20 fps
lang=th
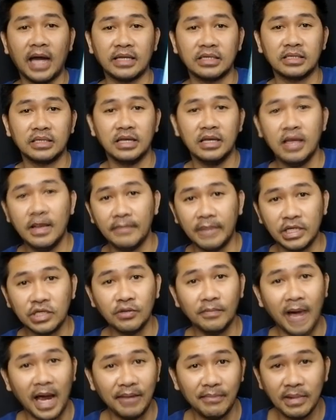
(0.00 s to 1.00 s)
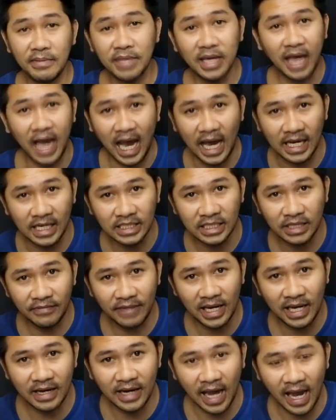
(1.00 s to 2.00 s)
บาท ปัจจุบันไม่มีขายในเซ
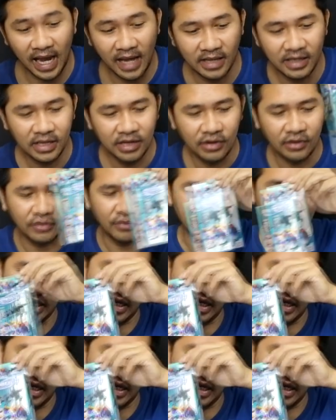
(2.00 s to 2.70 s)
เว่นแล้วนะ โอ